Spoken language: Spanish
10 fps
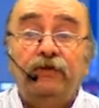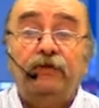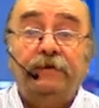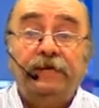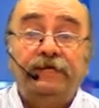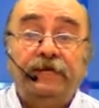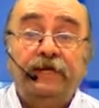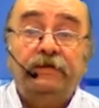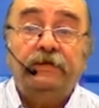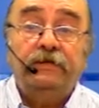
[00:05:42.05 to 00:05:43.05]
todavía
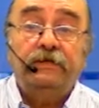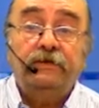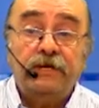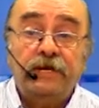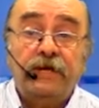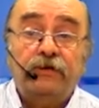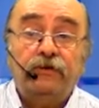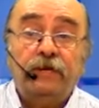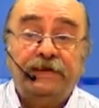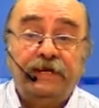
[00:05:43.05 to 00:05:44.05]
tienen
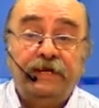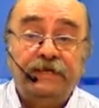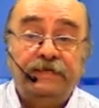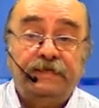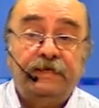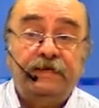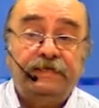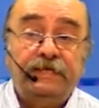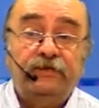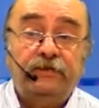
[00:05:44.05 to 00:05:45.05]
colgados carteles en
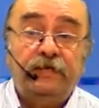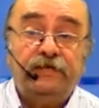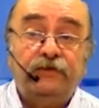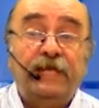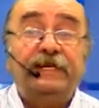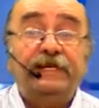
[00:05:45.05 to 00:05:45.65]
el centro de la ciudad.